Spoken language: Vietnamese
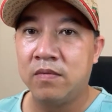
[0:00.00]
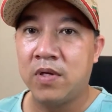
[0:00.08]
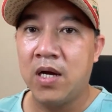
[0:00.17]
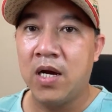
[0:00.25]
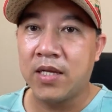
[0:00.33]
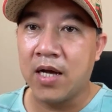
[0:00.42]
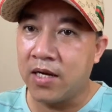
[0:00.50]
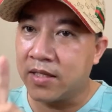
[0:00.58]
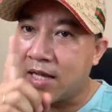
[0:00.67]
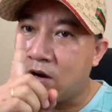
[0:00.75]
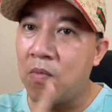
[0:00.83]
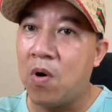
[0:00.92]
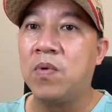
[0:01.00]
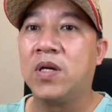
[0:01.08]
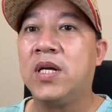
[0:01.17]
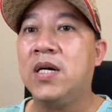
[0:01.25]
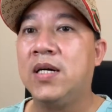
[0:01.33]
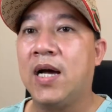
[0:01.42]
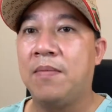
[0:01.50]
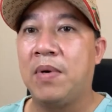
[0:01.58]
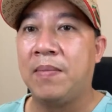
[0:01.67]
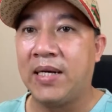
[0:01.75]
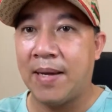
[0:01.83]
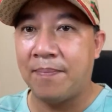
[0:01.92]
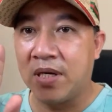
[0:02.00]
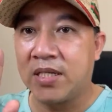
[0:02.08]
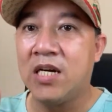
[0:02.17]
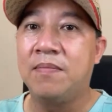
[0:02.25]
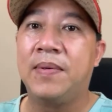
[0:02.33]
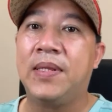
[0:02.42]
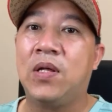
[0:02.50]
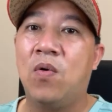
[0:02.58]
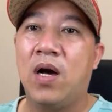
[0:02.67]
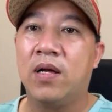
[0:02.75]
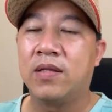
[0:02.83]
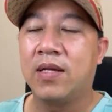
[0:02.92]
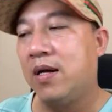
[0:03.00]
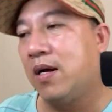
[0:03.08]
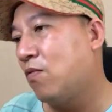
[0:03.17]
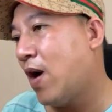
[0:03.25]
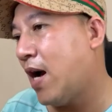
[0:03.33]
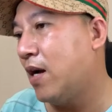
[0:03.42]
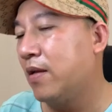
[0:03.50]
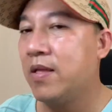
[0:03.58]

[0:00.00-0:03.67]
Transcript: Trời ơi trời, người ta có một luật sư à, mà mình 5 luật sư mình thua. Trời ơi quá.